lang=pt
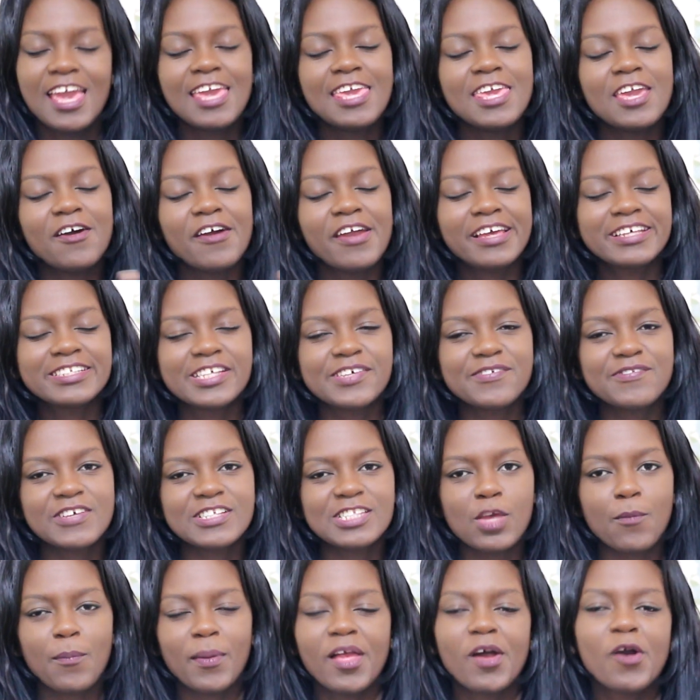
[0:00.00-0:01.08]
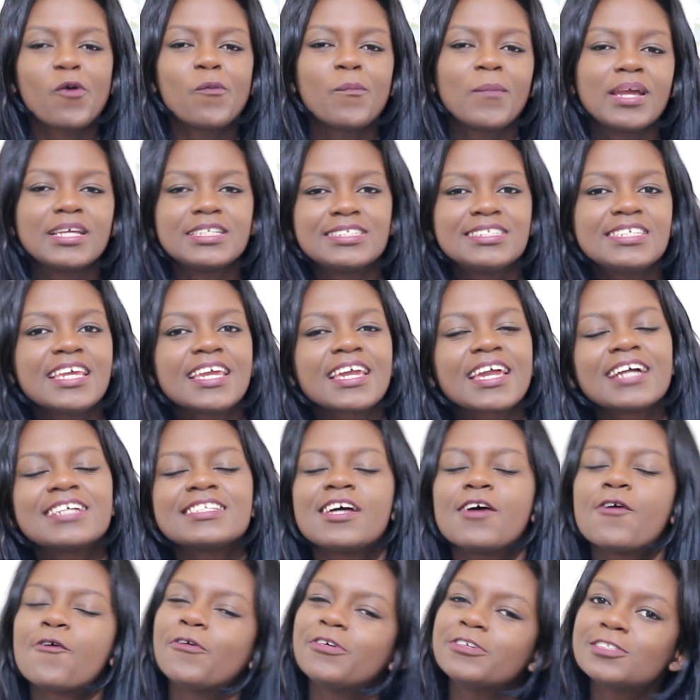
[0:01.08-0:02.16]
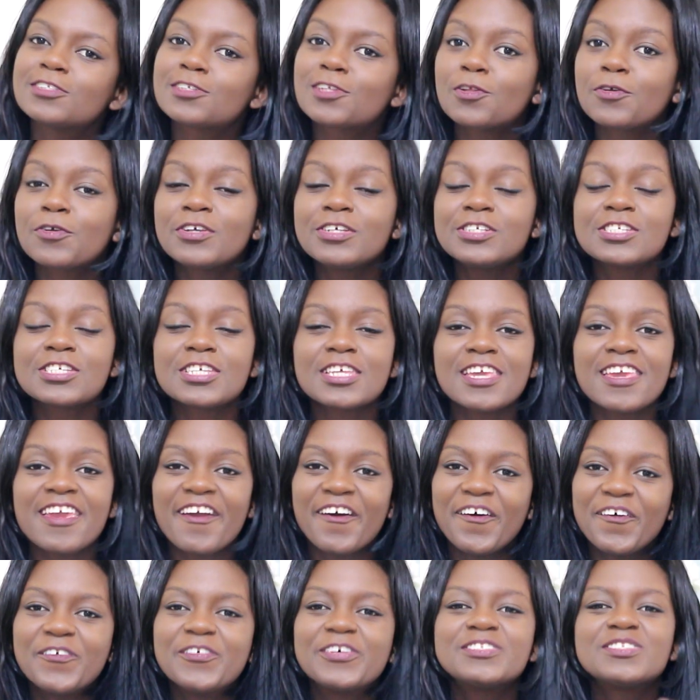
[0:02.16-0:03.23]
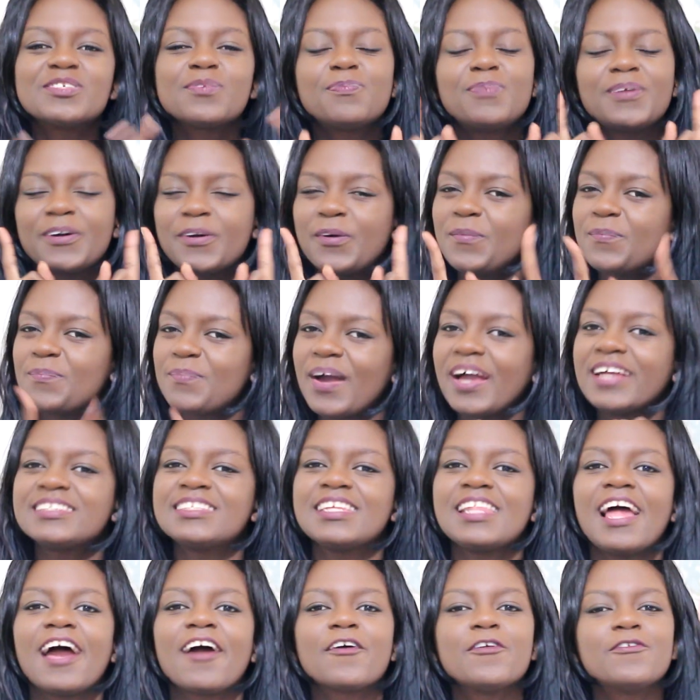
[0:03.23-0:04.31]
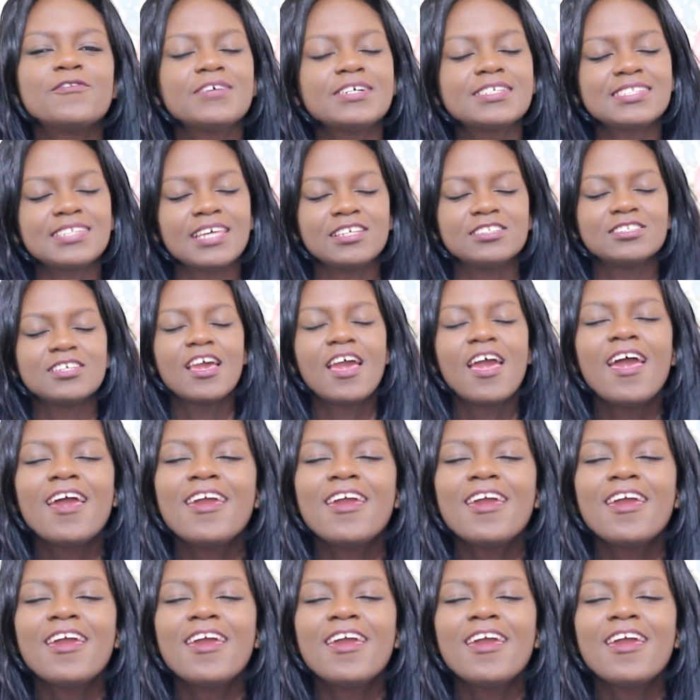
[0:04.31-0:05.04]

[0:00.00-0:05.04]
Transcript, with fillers: E eu resolvi separar algumas dicas, alguns truques que eu uso pra compartilhar com vocês.